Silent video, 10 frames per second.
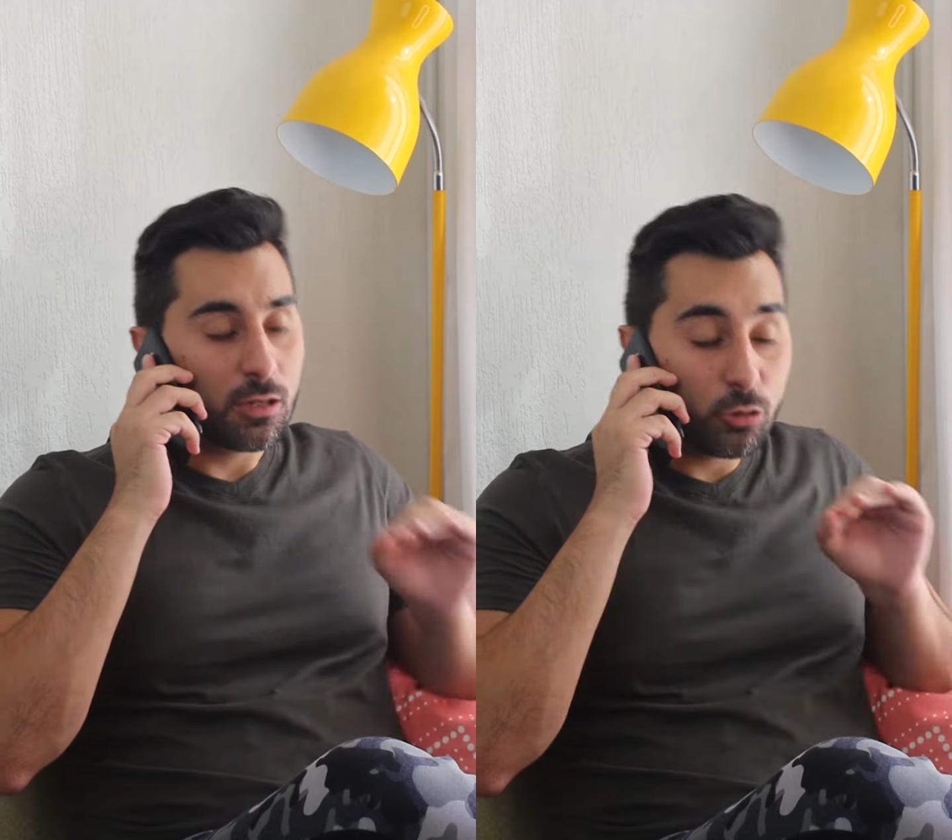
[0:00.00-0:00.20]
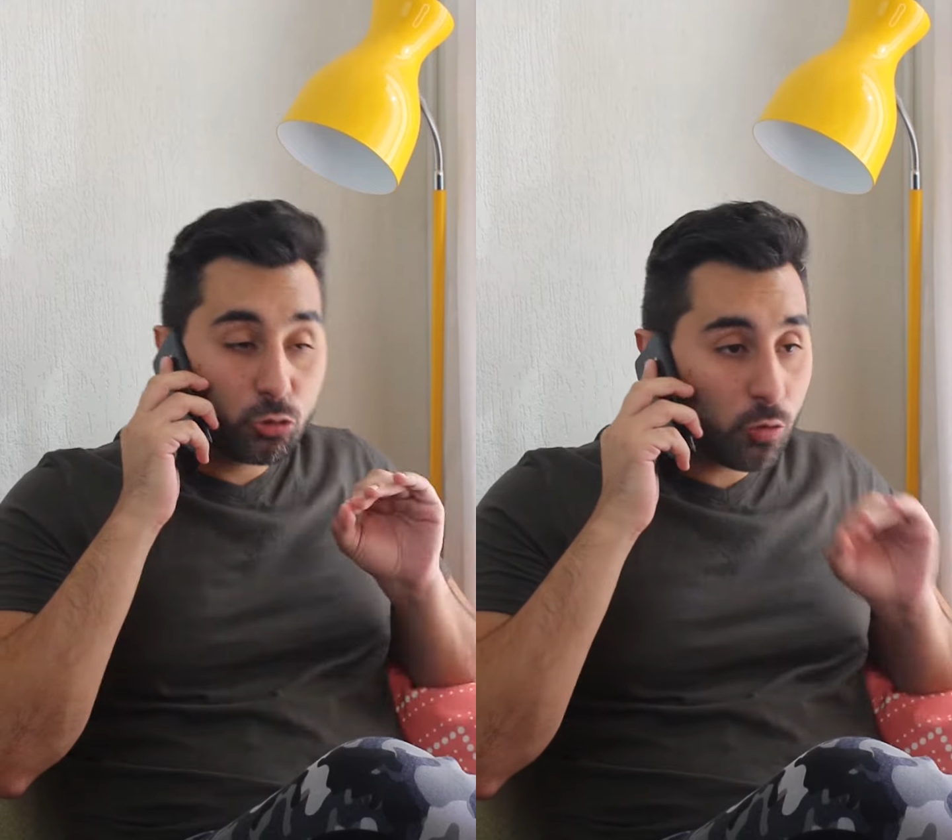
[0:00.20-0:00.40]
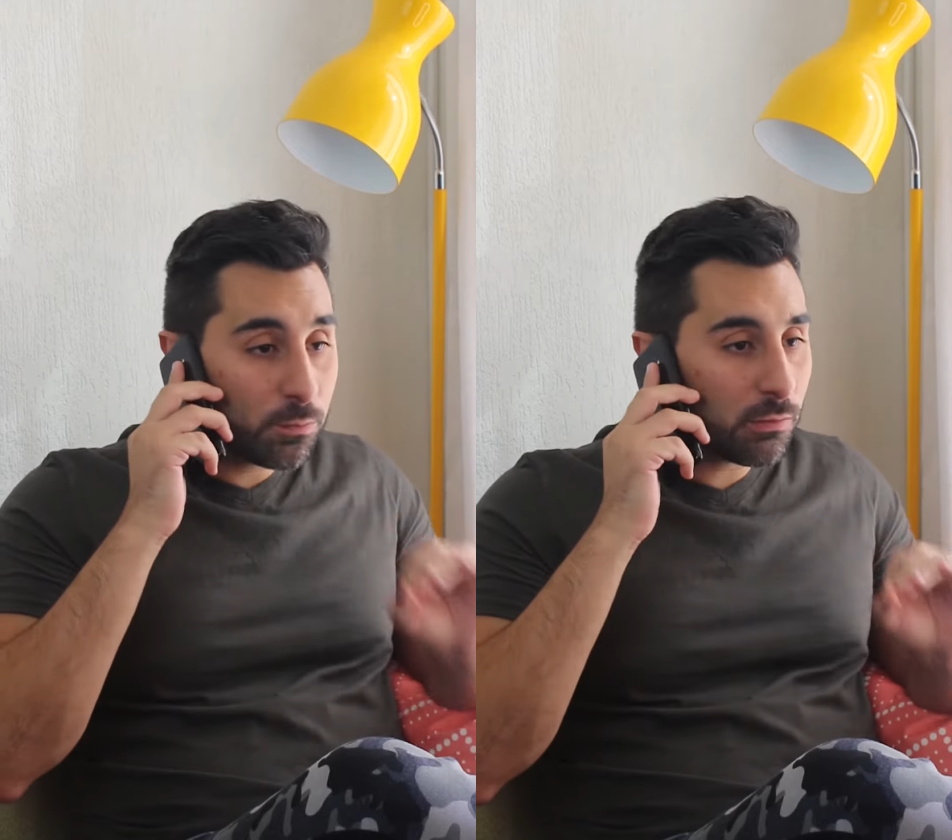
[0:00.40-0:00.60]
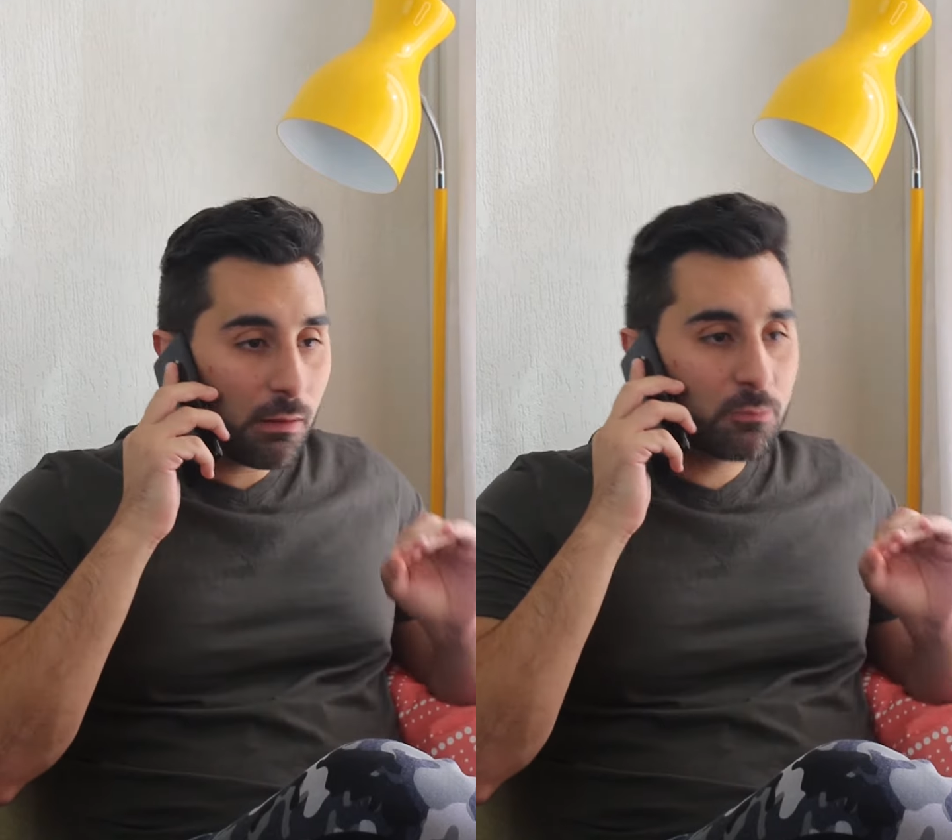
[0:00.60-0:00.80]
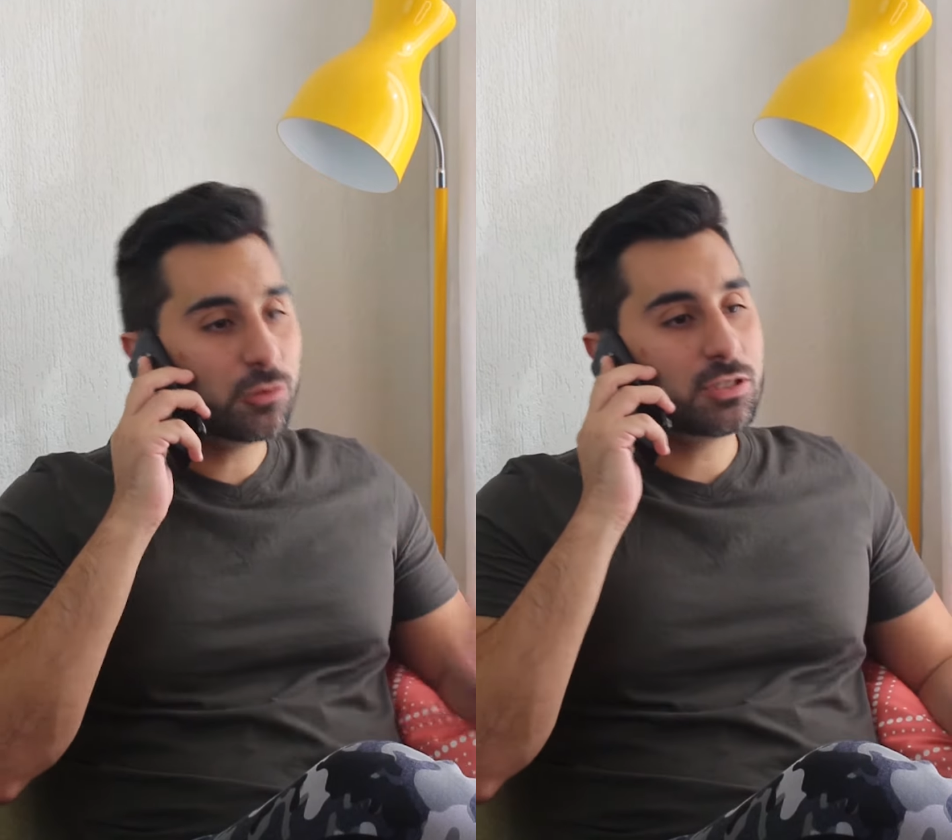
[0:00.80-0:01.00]
Eu tô com um
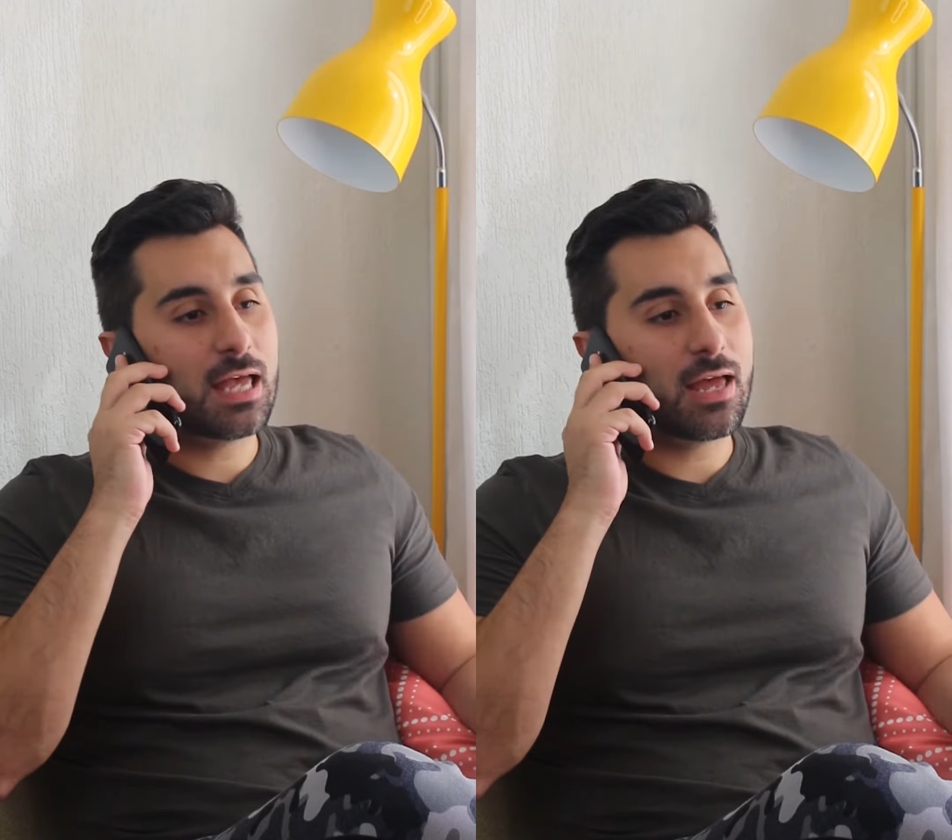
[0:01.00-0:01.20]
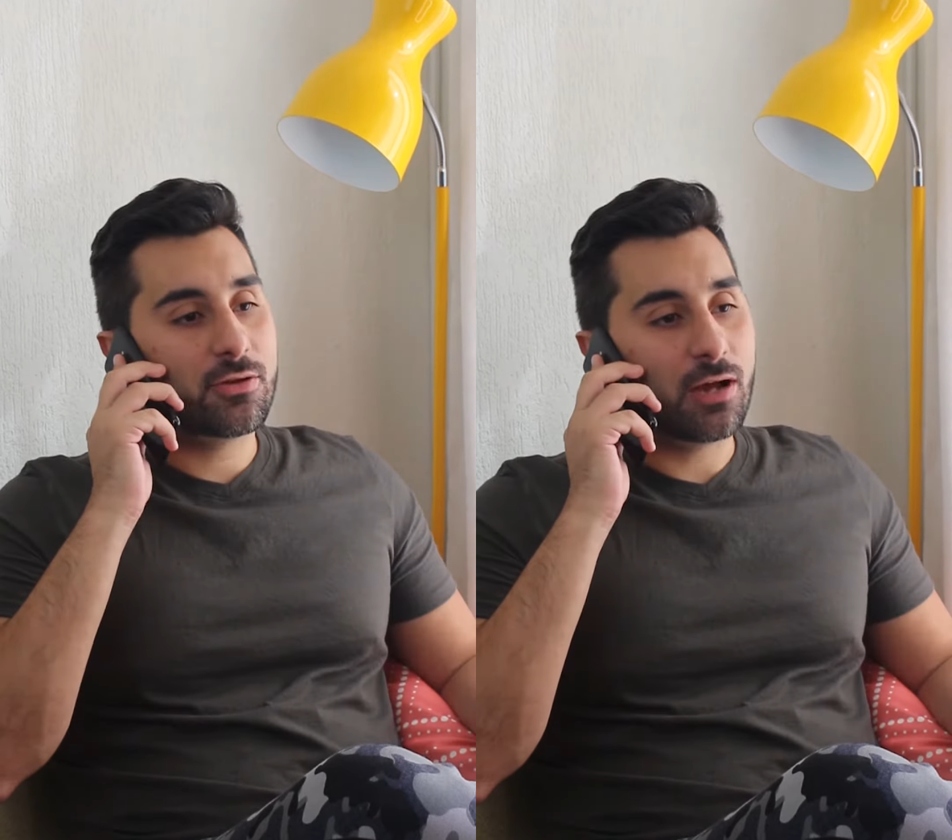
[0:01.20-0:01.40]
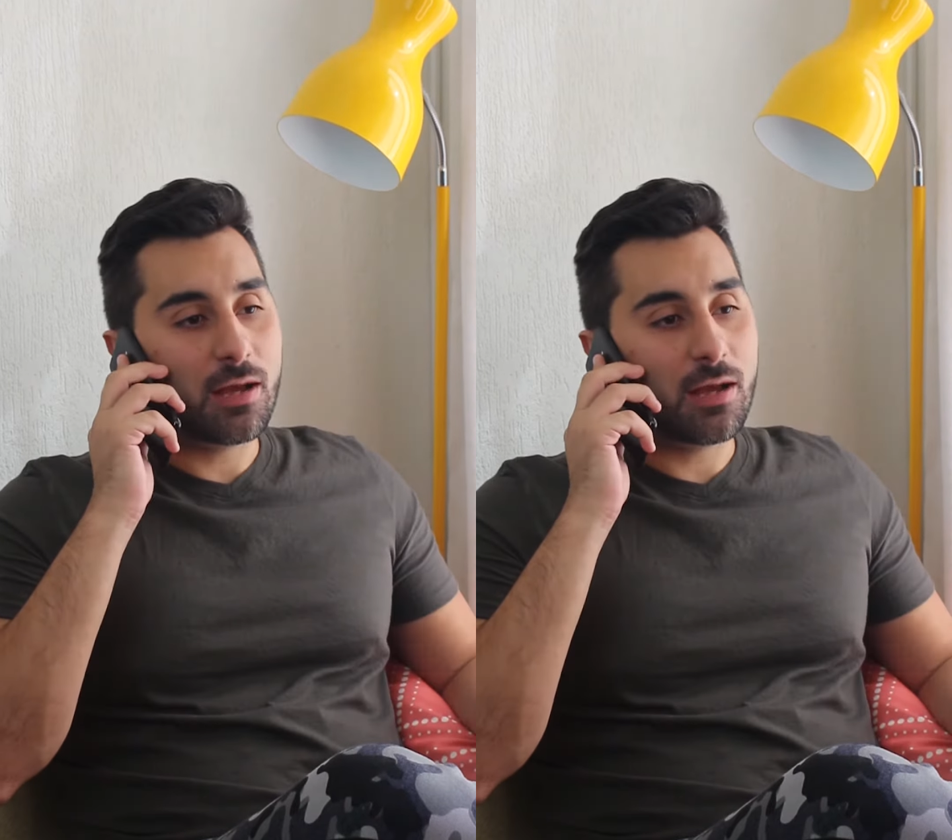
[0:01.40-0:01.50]
problema muito sério.